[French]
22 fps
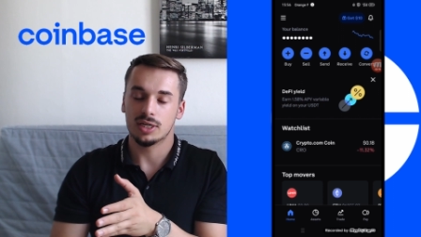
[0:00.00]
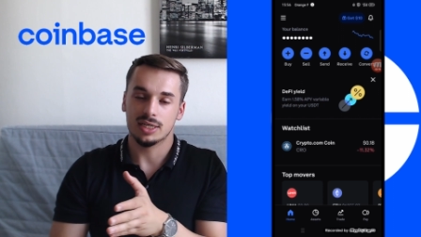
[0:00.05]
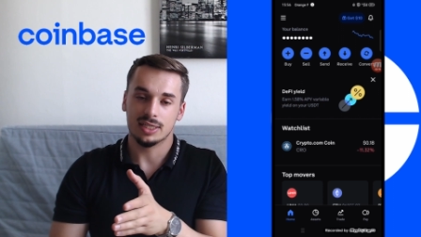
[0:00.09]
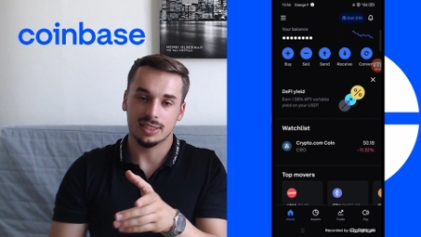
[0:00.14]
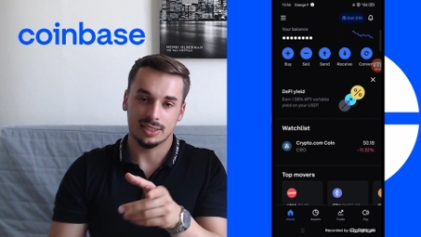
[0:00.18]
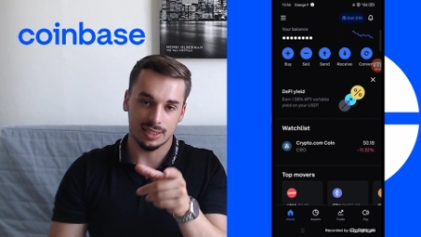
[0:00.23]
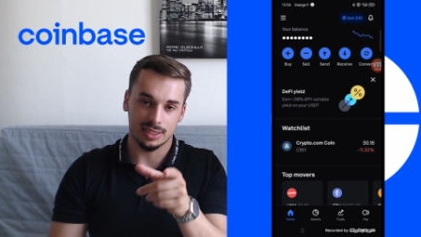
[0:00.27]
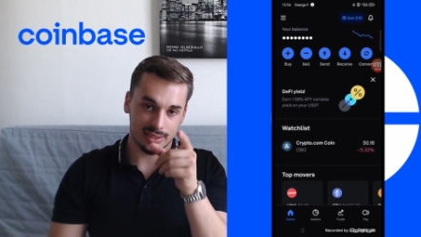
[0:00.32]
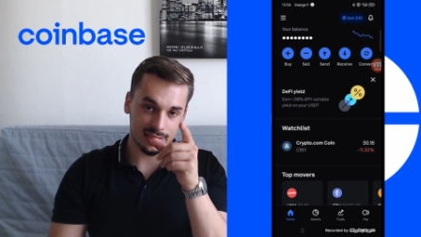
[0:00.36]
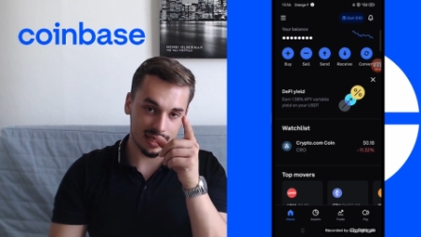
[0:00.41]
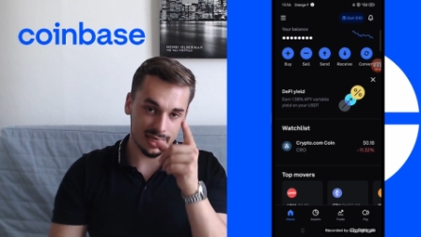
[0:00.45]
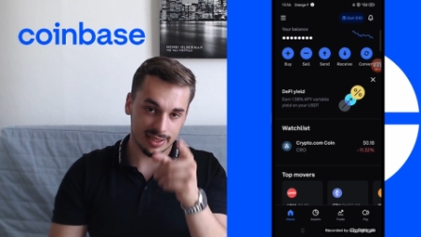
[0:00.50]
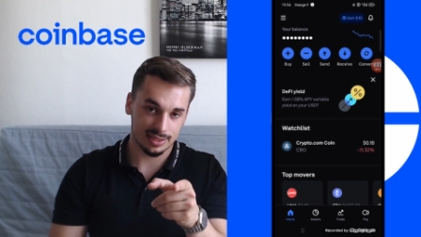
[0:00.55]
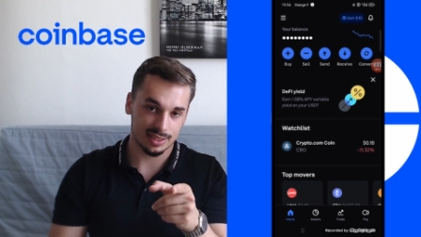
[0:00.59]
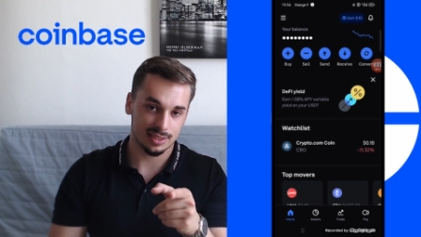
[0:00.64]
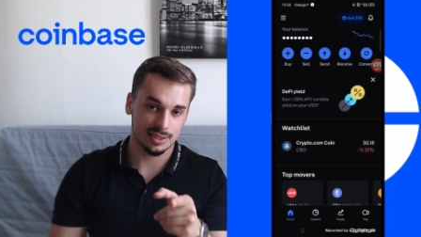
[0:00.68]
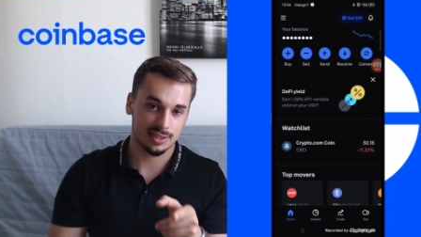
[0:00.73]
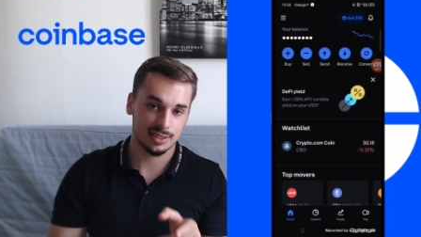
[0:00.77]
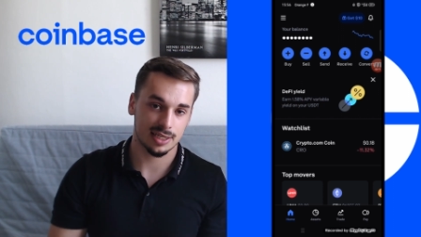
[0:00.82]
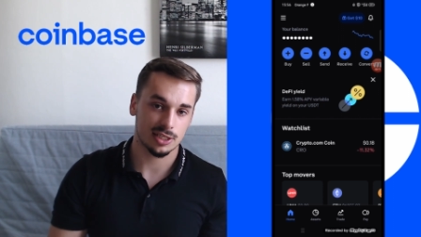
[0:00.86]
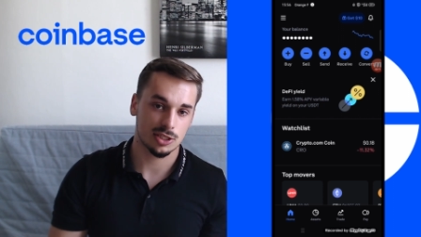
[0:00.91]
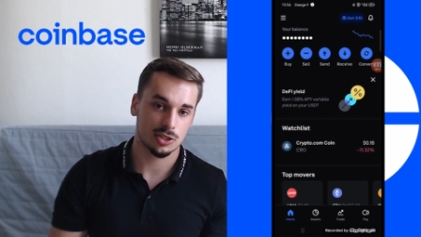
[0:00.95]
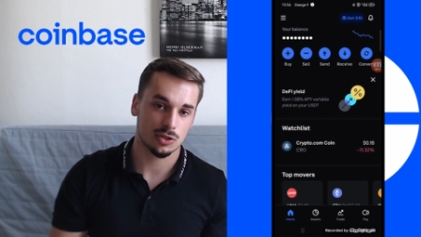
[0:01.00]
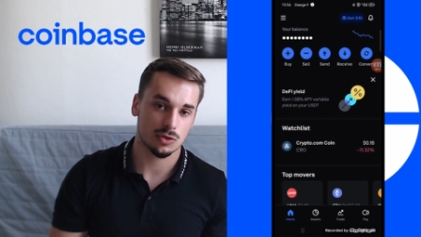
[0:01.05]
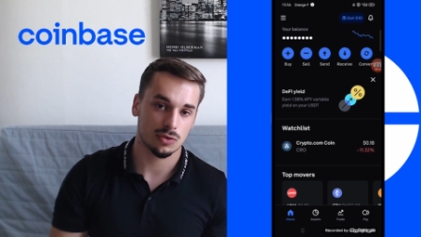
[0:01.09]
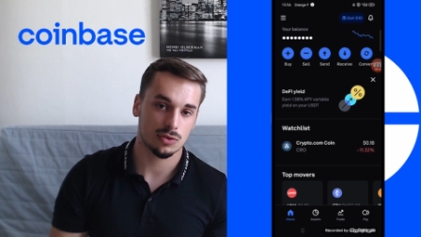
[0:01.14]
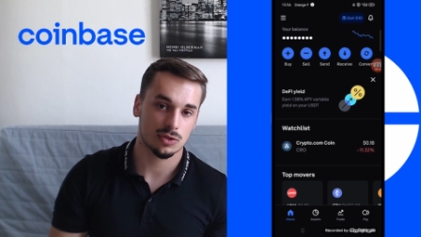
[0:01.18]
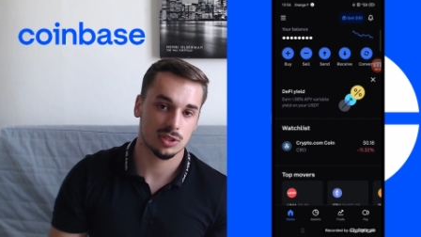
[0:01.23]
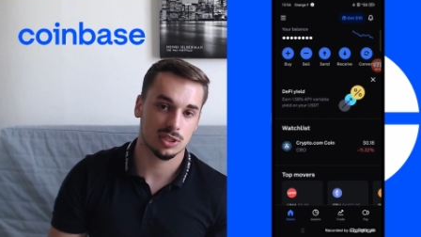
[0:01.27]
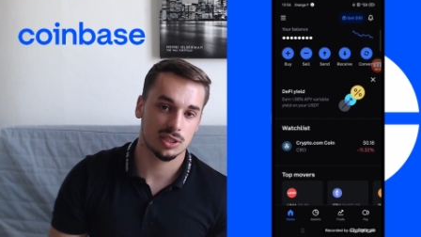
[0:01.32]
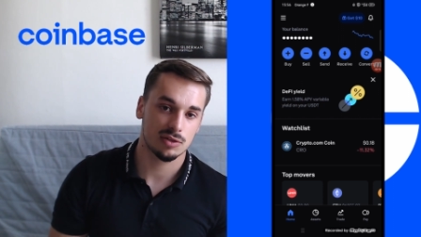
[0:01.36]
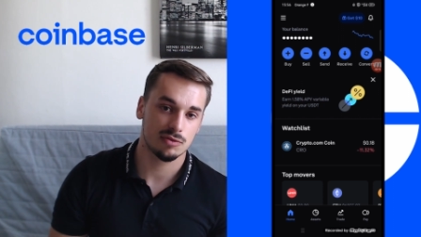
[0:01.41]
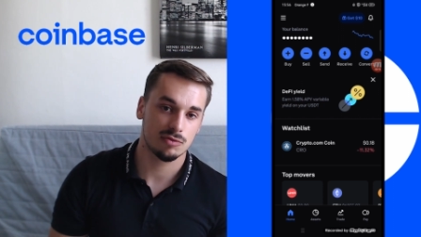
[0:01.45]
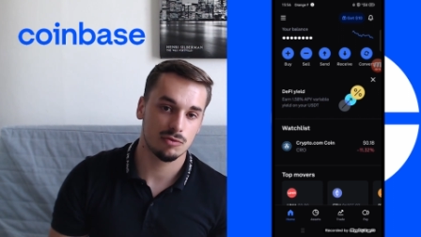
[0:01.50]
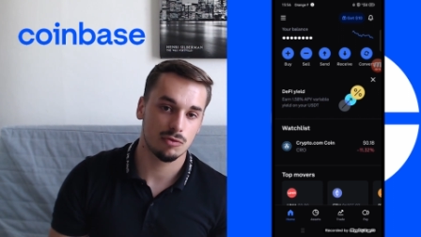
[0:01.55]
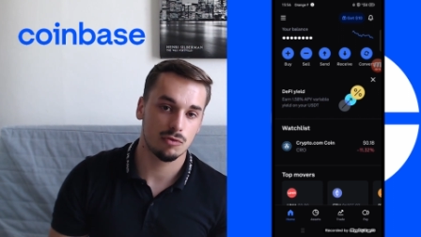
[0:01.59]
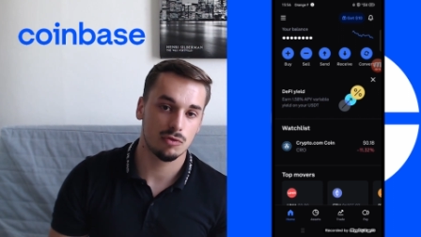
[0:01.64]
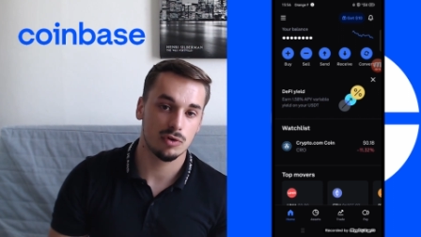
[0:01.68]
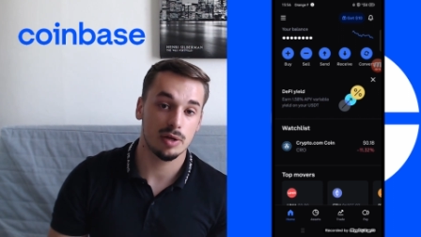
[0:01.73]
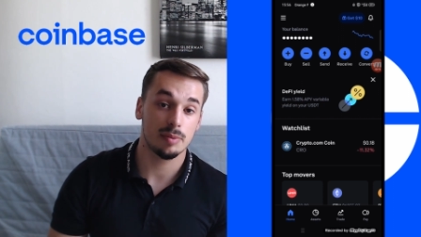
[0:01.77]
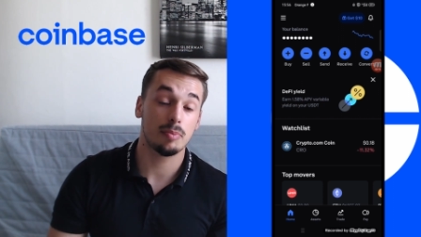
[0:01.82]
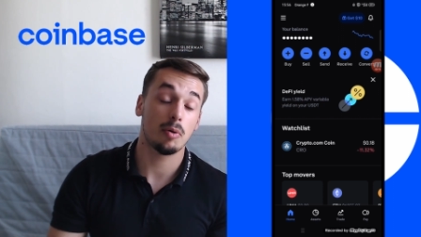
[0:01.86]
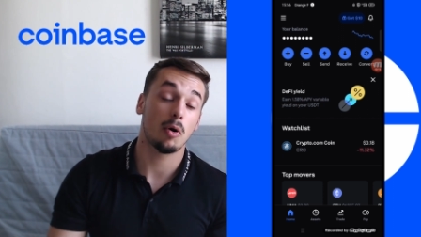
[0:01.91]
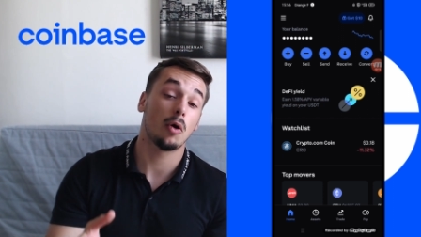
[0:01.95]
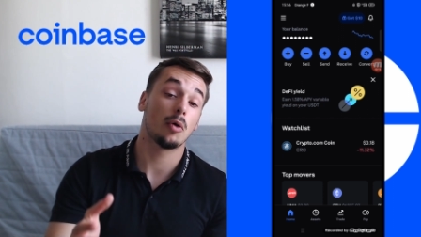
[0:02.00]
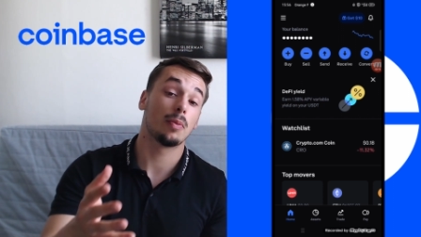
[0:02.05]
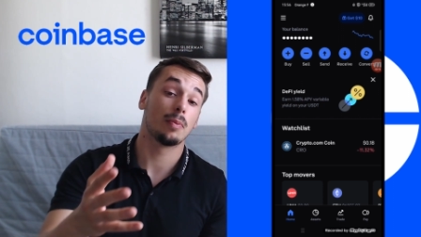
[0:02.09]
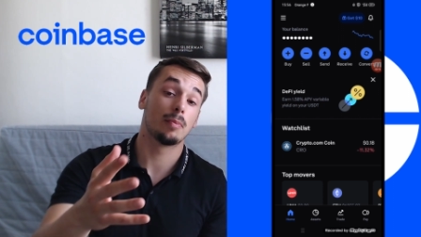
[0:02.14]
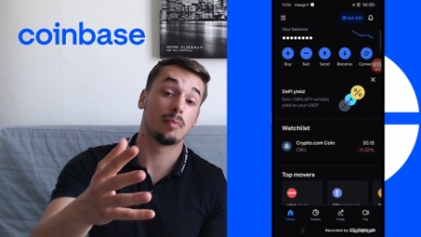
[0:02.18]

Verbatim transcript: C'est très intéressant si vous voulez prendre